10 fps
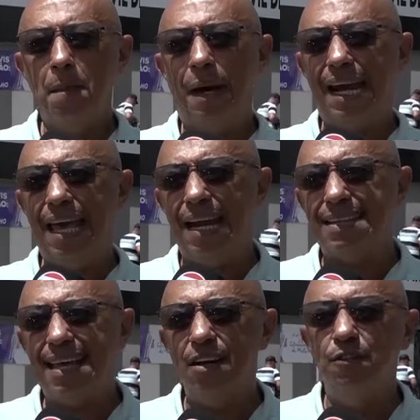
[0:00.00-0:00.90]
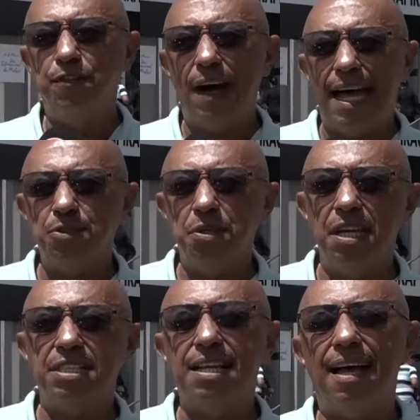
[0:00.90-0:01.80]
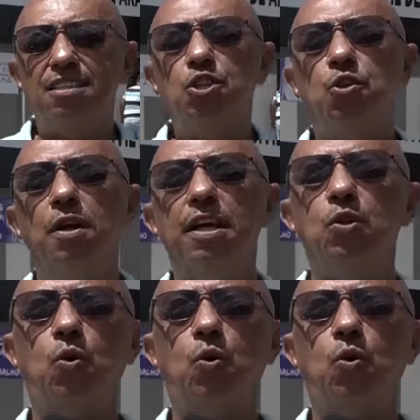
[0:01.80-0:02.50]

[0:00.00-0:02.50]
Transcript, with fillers: para relatar um fato que está se tornando